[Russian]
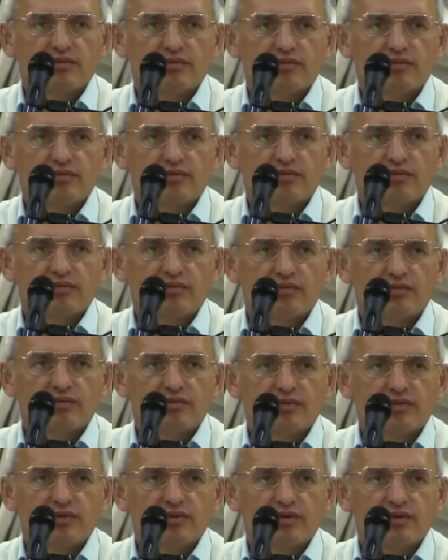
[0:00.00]
он там уже
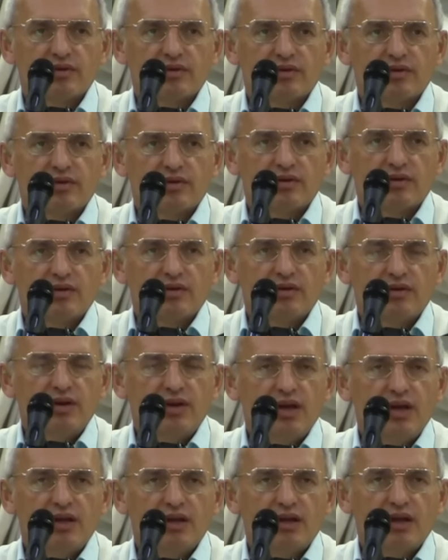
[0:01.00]
вещи
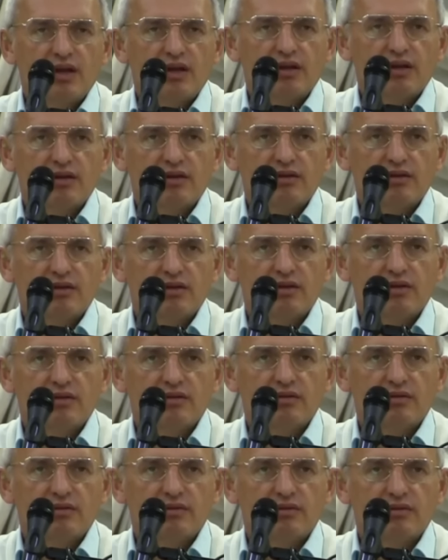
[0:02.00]
Не, не надо,
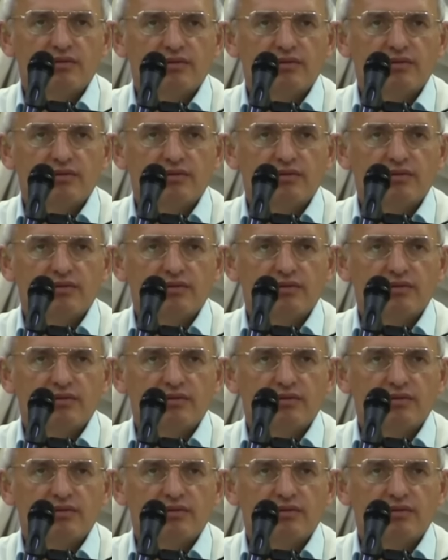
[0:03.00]
не.